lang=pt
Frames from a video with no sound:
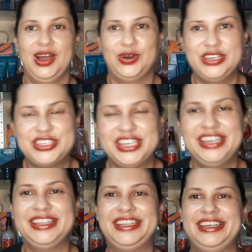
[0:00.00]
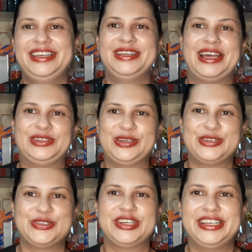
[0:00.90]
Oi gente, a
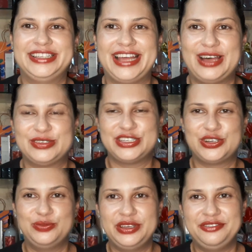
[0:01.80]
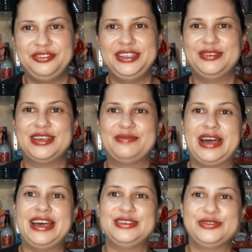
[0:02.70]
todos do canal, sejam bem-vindos a
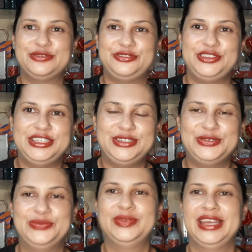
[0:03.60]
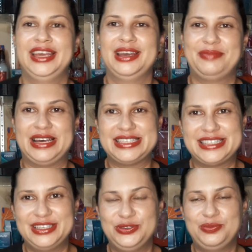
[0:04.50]
mais um vídeo
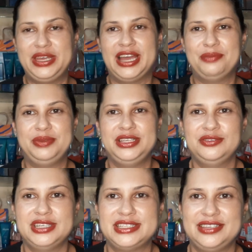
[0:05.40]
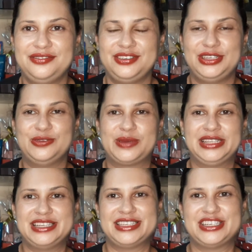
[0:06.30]
Passando bem rapidinho nesse vídeo
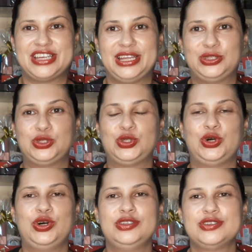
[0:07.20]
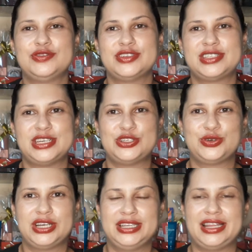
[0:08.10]
para desejar a todos vocês
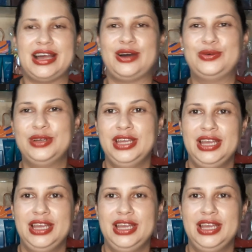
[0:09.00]
do canal